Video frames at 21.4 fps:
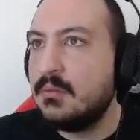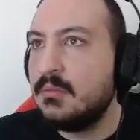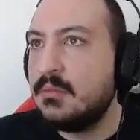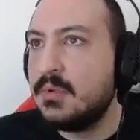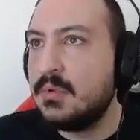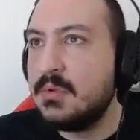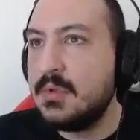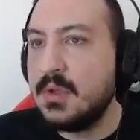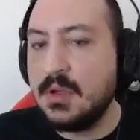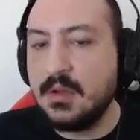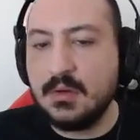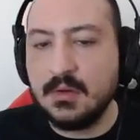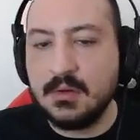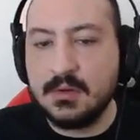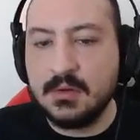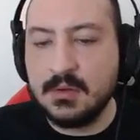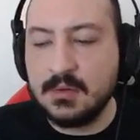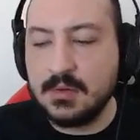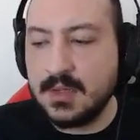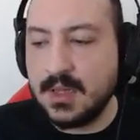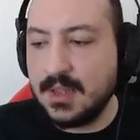Burada yok.
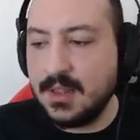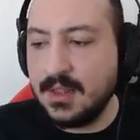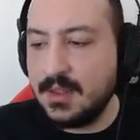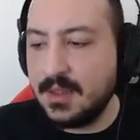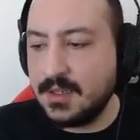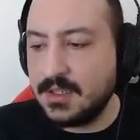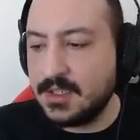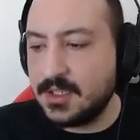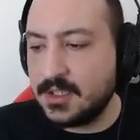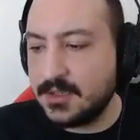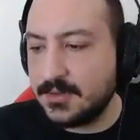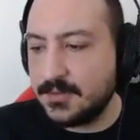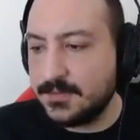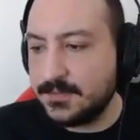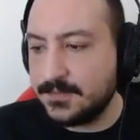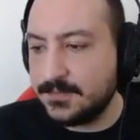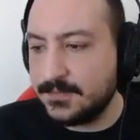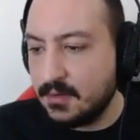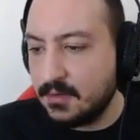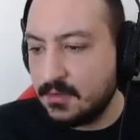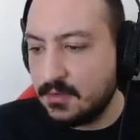Yallaş.
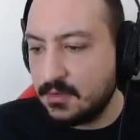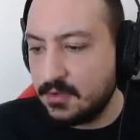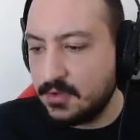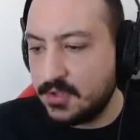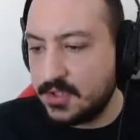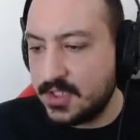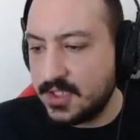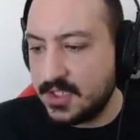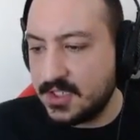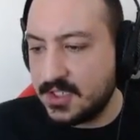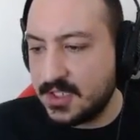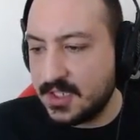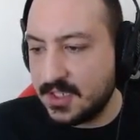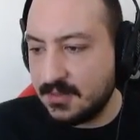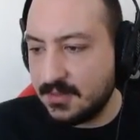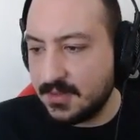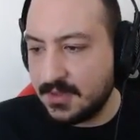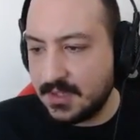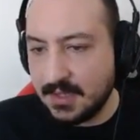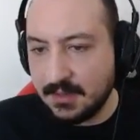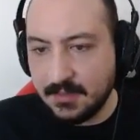Ruş çiçeği
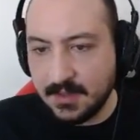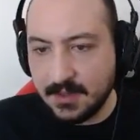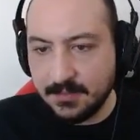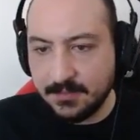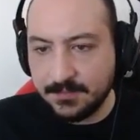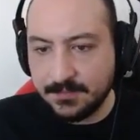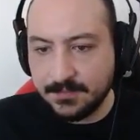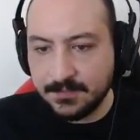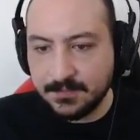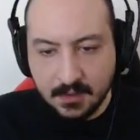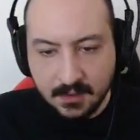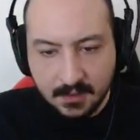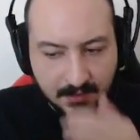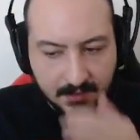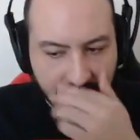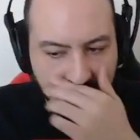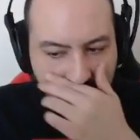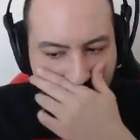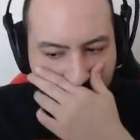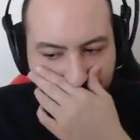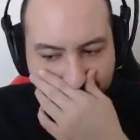mi? Tamam.
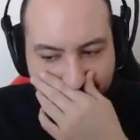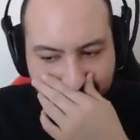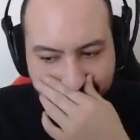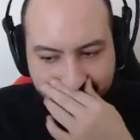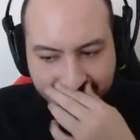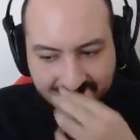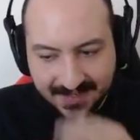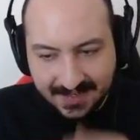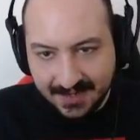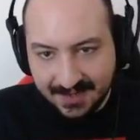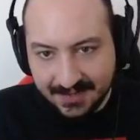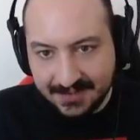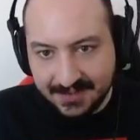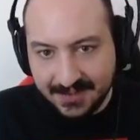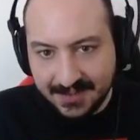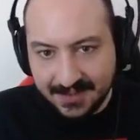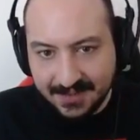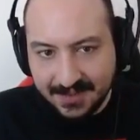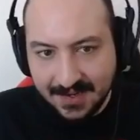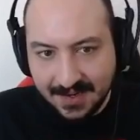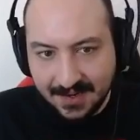Tamam neyse ne artık
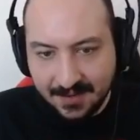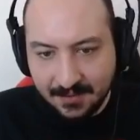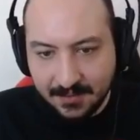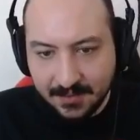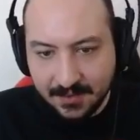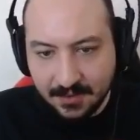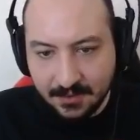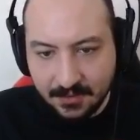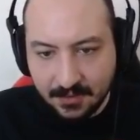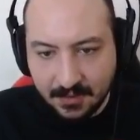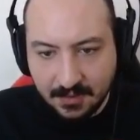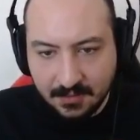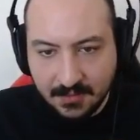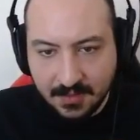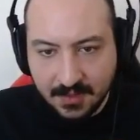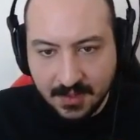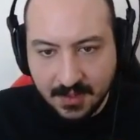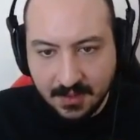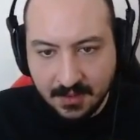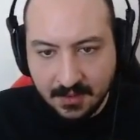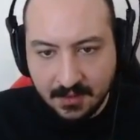yeter
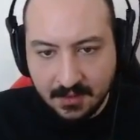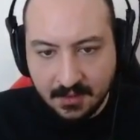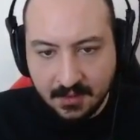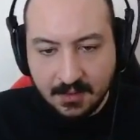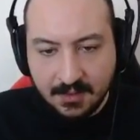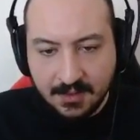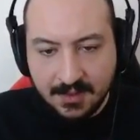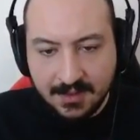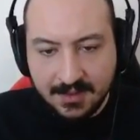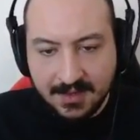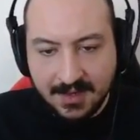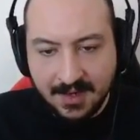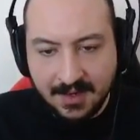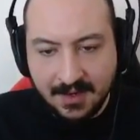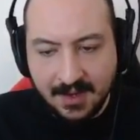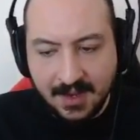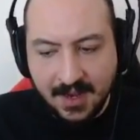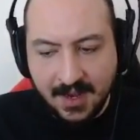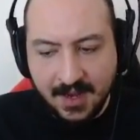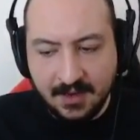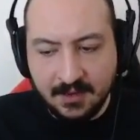ya. Yeter
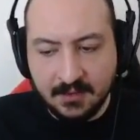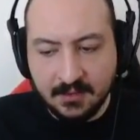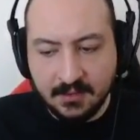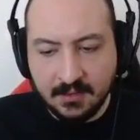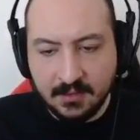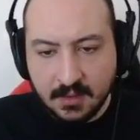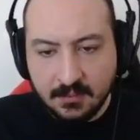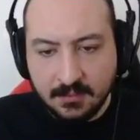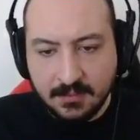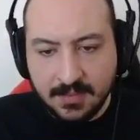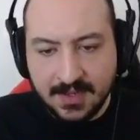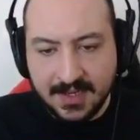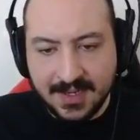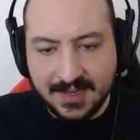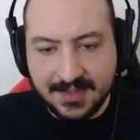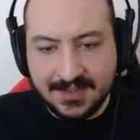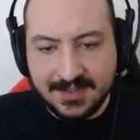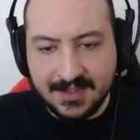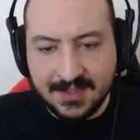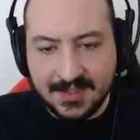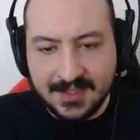lan.
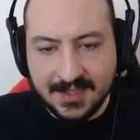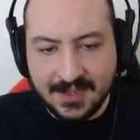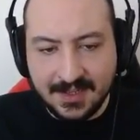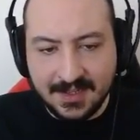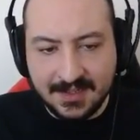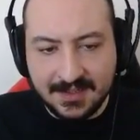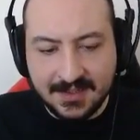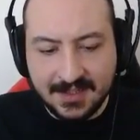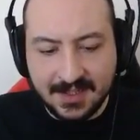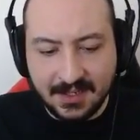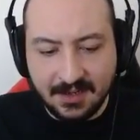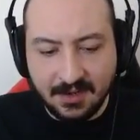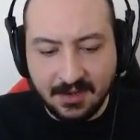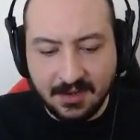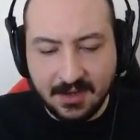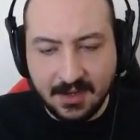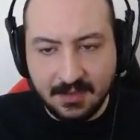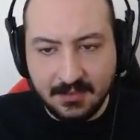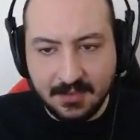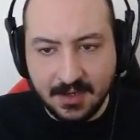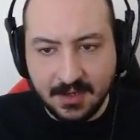Prestij yediğin sarı ol.
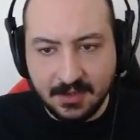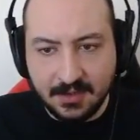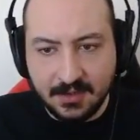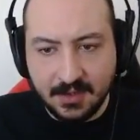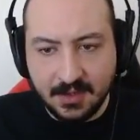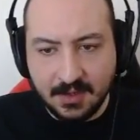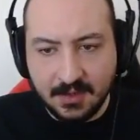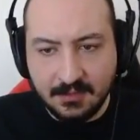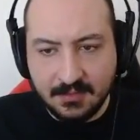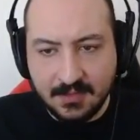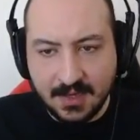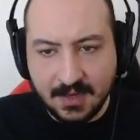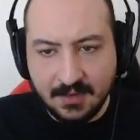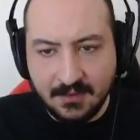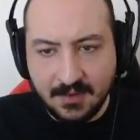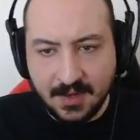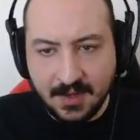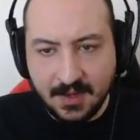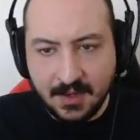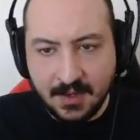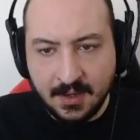
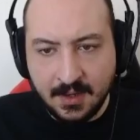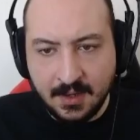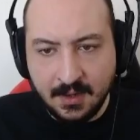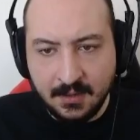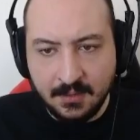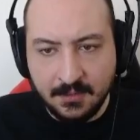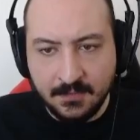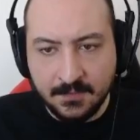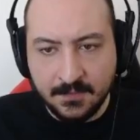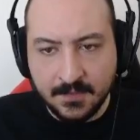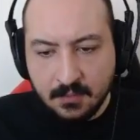Devam.